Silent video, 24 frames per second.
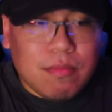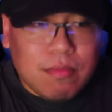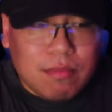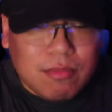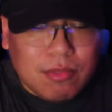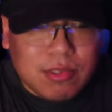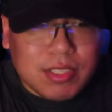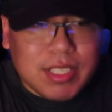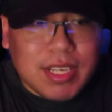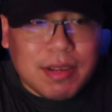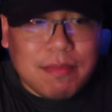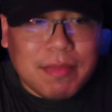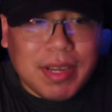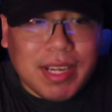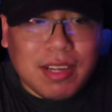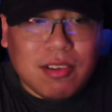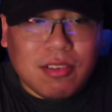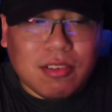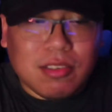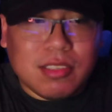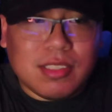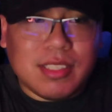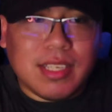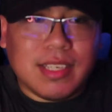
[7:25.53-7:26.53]
muchas más
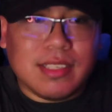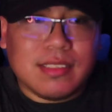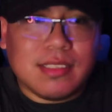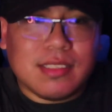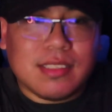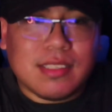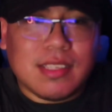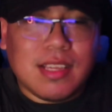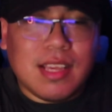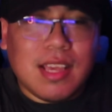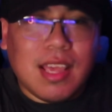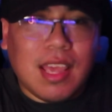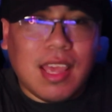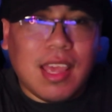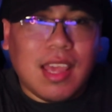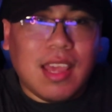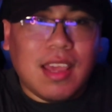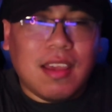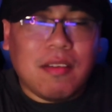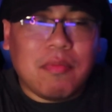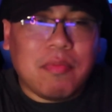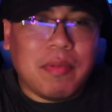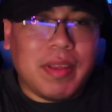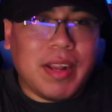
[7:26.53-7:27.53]
cosas.
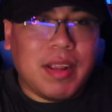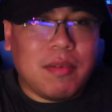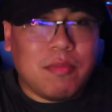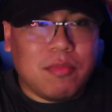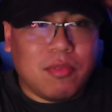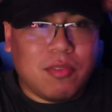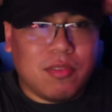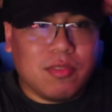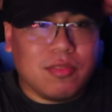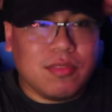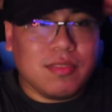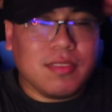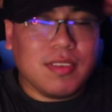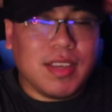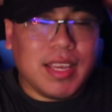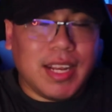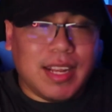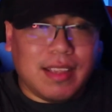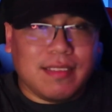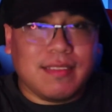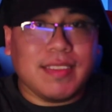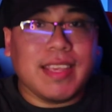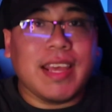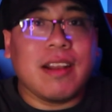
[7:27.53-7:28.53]
Esperemos
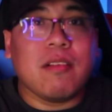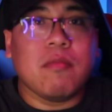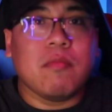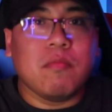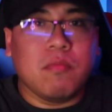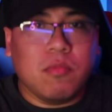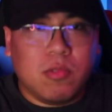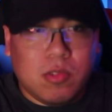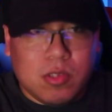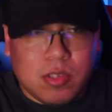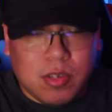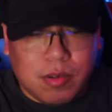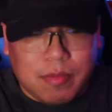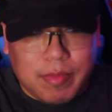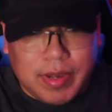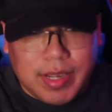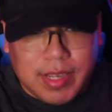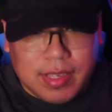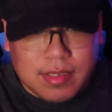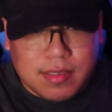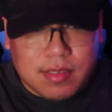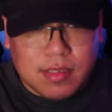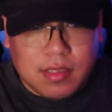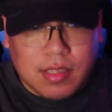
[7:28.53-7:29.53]
crecer mucho
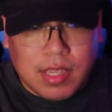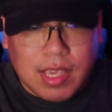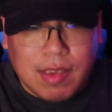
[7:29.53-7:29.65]
más,